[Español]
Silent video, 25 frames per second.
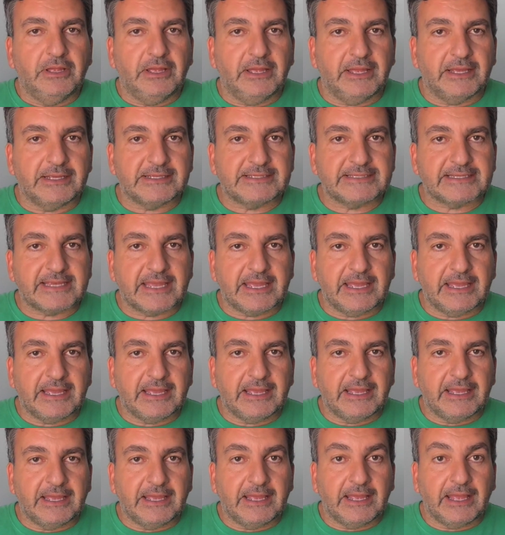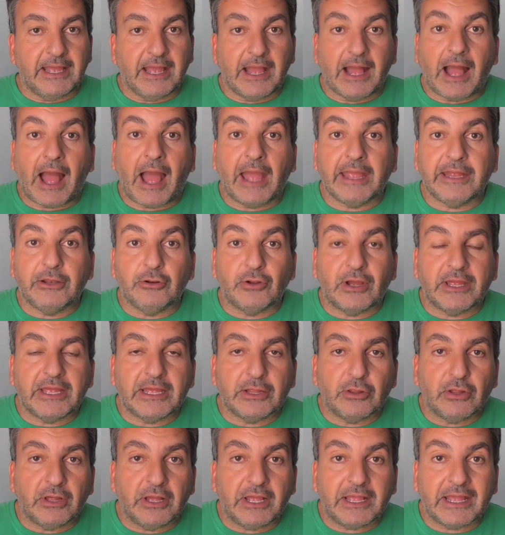es que ahí no
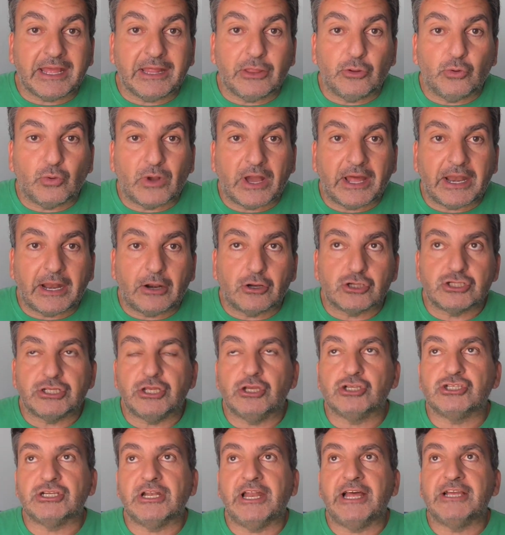hay que educar a los niños